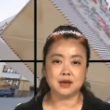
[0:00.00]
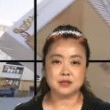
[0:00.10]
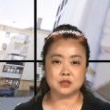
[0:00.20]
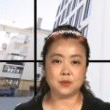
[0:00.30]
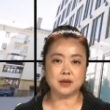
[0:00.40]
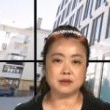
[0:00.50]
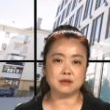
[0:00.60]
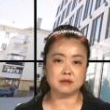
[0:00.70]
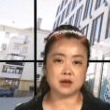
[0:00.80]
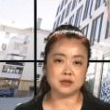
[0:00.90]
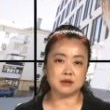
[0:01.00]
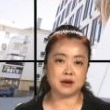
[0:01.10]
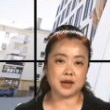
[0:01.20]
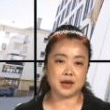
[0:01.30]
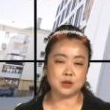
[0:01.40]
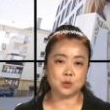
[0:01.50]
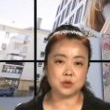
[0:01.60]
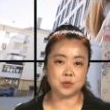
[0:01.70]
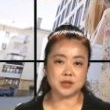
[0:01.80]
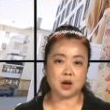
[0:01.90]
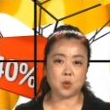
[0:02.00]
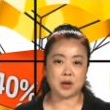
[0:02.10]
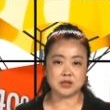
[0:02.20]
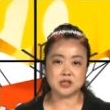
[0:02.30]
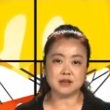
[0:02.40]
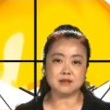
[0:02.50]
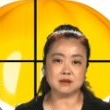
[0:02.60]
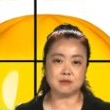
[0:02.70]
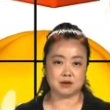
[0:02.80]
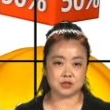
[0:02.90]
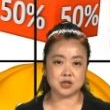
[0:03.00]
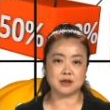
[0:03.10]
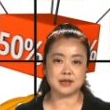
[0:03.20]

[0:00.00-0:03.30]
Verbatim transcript: 此外呢 g a r d i e r 还拥有一套完善的网上